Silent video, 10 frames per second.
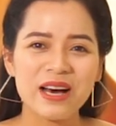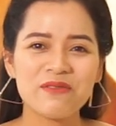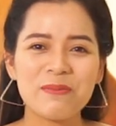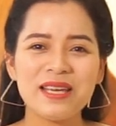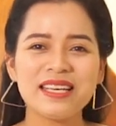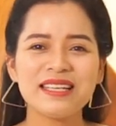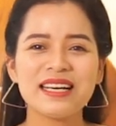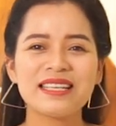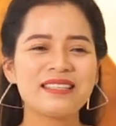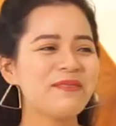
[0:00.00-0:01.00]
À, và bây giờ
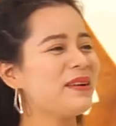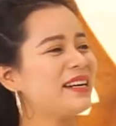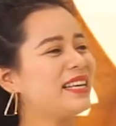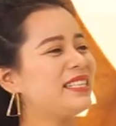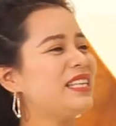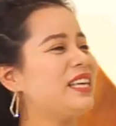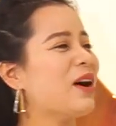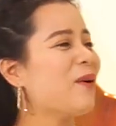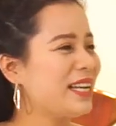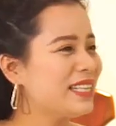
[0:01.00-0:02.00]
à, xin mời à, chị
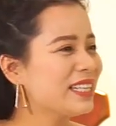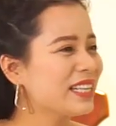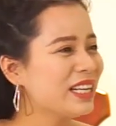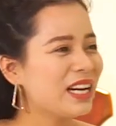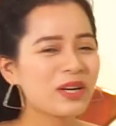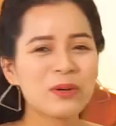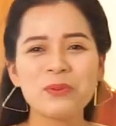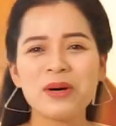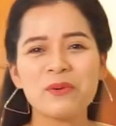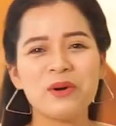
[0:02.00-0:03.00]
Hoài Hương
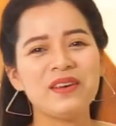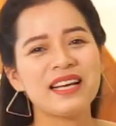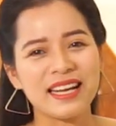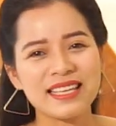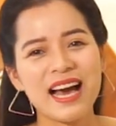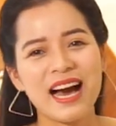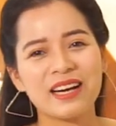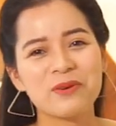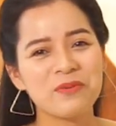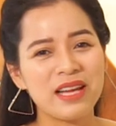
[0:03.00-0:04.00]
cùng quý vị khán
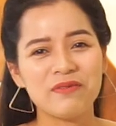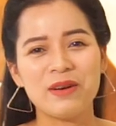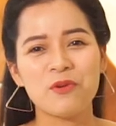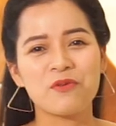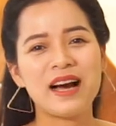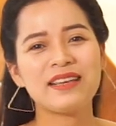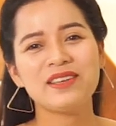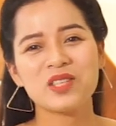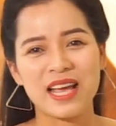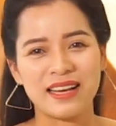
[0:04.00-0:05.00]
giả cùng đến với một vài
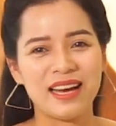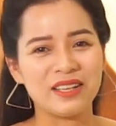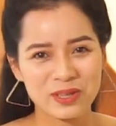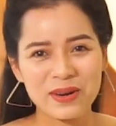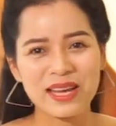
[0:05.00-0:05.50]
chia sẻ ngắn sau